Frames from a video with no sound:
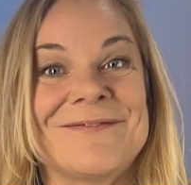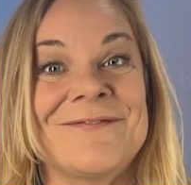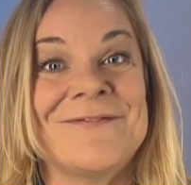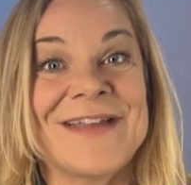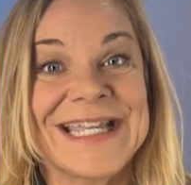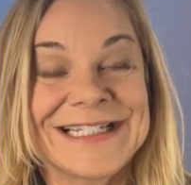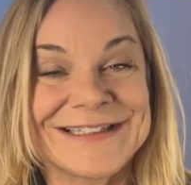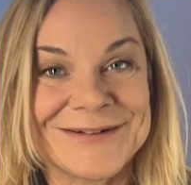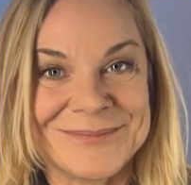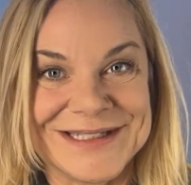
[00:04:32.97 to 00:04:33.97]
weg
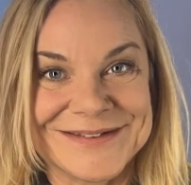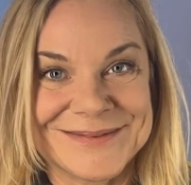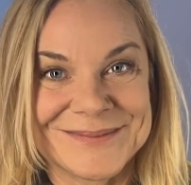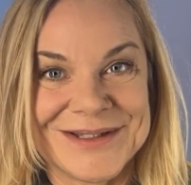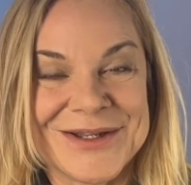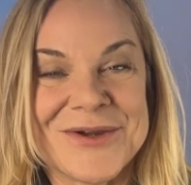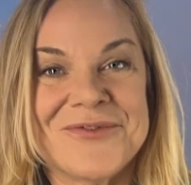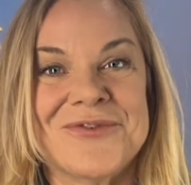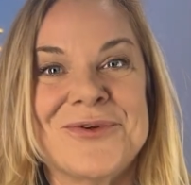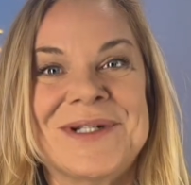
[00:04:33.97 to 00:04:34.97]
damit.
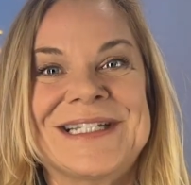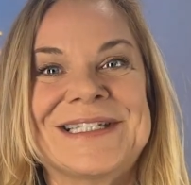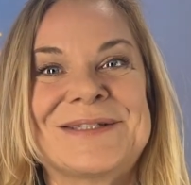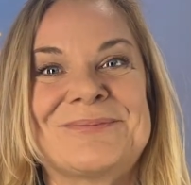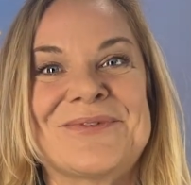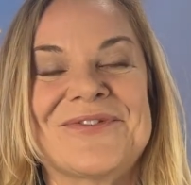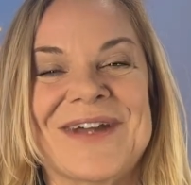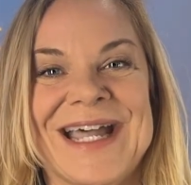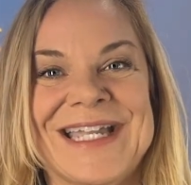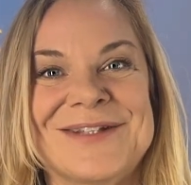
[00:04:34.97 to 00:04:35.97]
Fühl dich
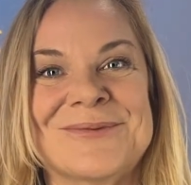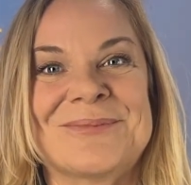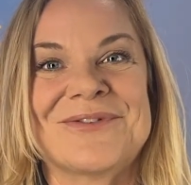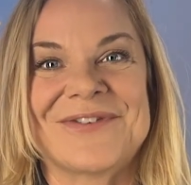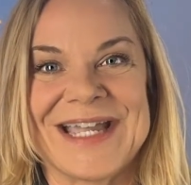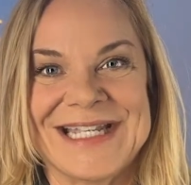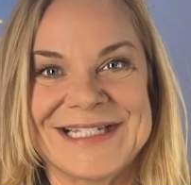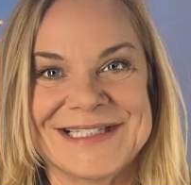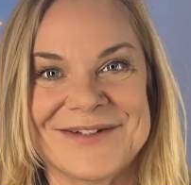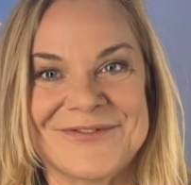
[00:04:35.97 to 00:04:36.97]
befreit und befrei
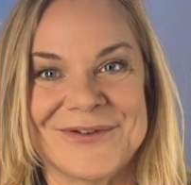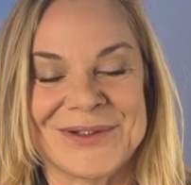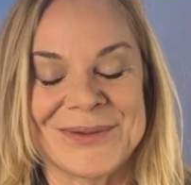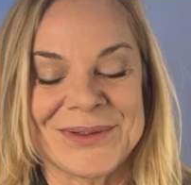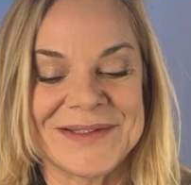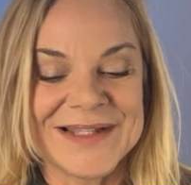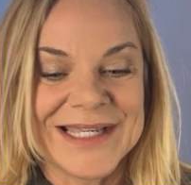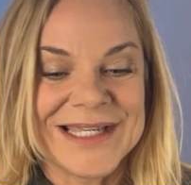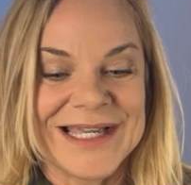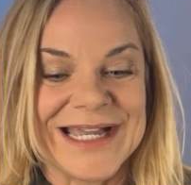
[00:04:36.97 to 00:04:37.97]
dich davon. Und
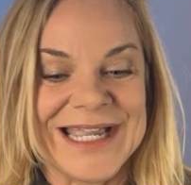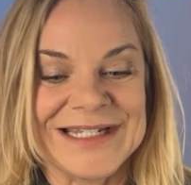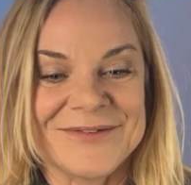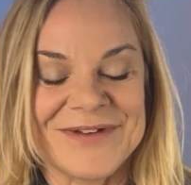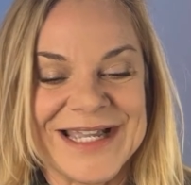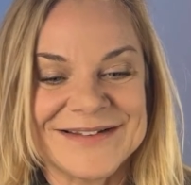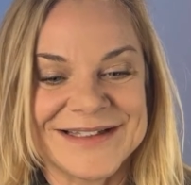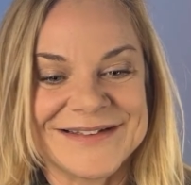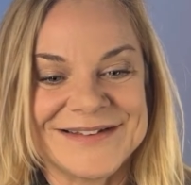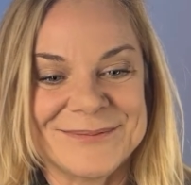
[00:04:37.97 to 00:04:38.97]
einen
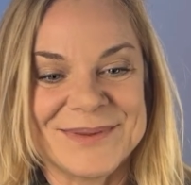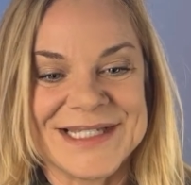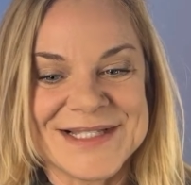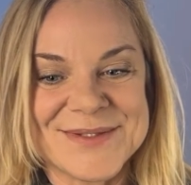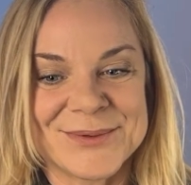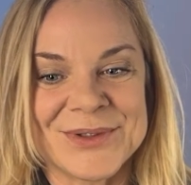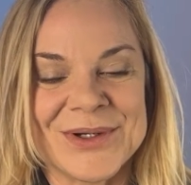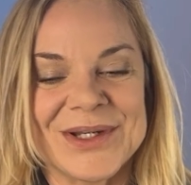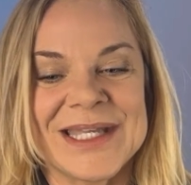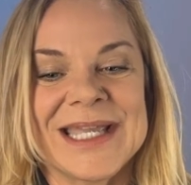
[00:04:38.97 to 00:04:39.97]
weiteren Tipp hierzu
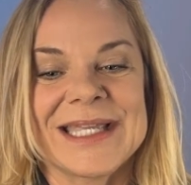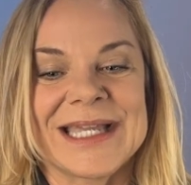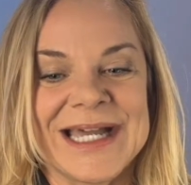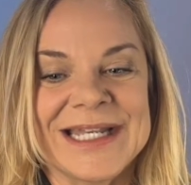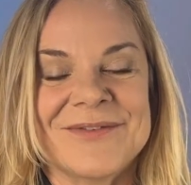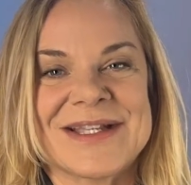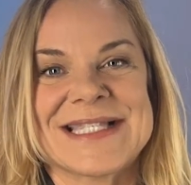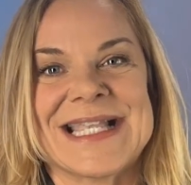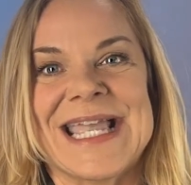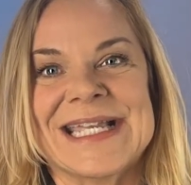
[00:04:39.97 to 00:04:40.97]
noch, gerade
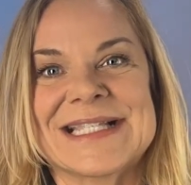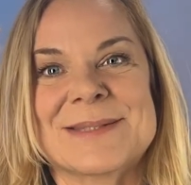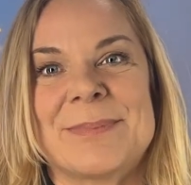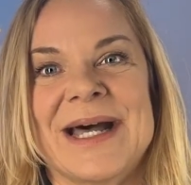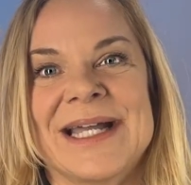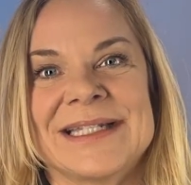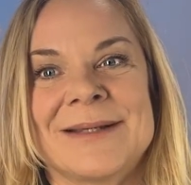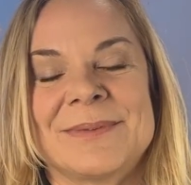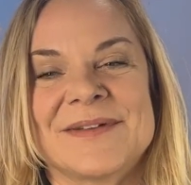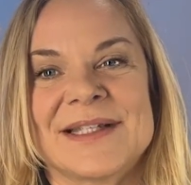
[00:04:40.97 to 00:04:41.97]
was
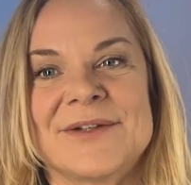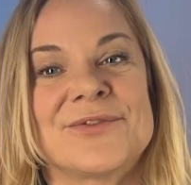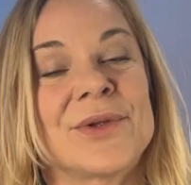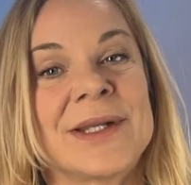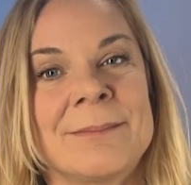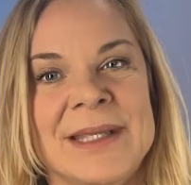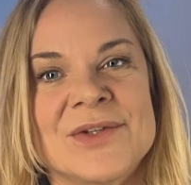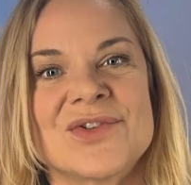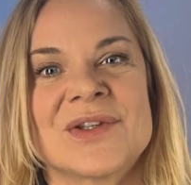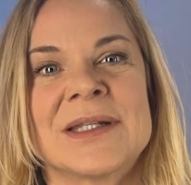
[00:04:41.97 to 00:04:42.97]
Ex-Partner betrifft oder
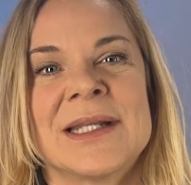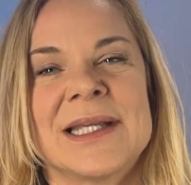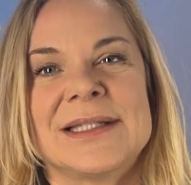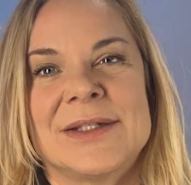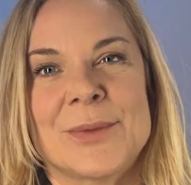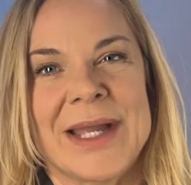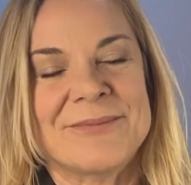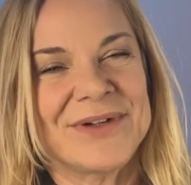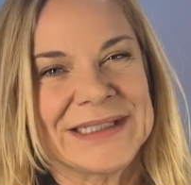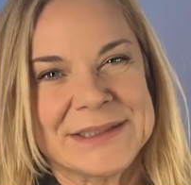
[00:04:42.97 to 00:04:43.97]
Menschen, die du
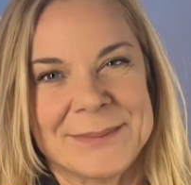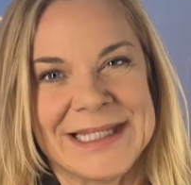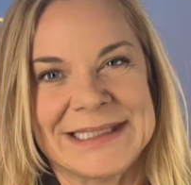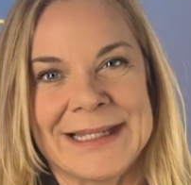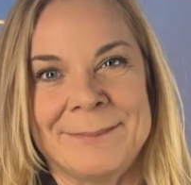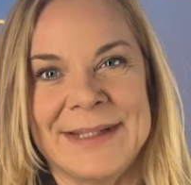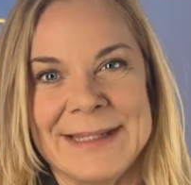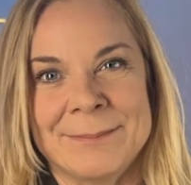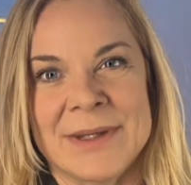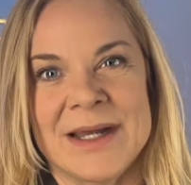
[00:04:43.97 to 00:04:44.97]
einfach nicht mehr in deinem
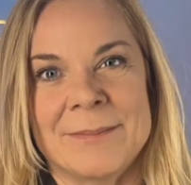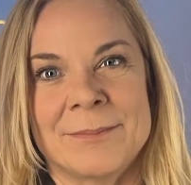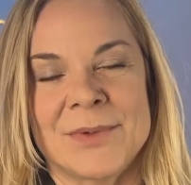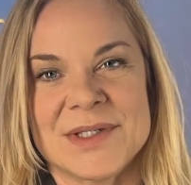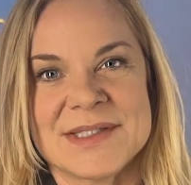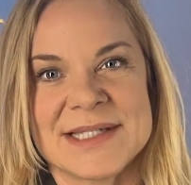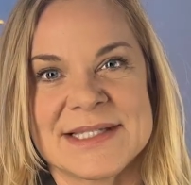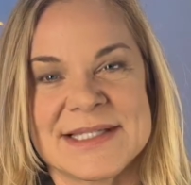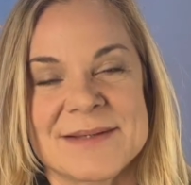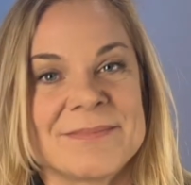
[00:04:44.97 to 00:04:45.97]
Leben haben
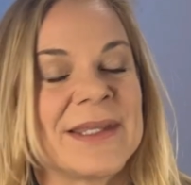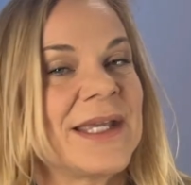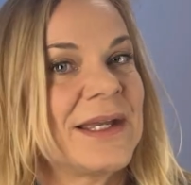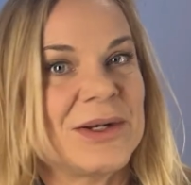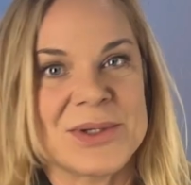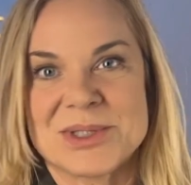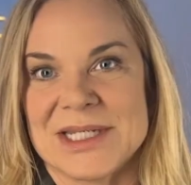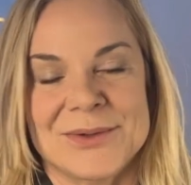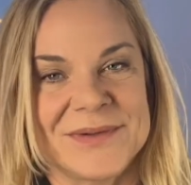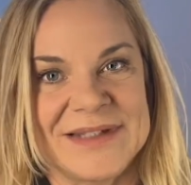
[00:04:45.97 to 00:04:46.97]
möchtest, lösch
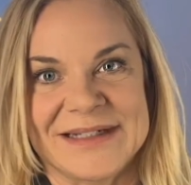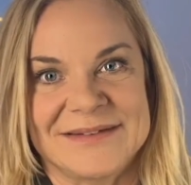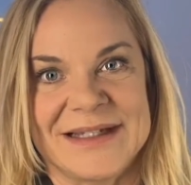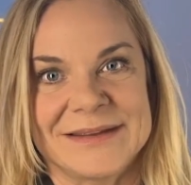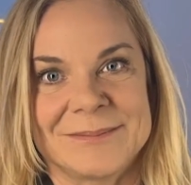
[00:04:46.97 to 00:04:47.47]
die Kontakte.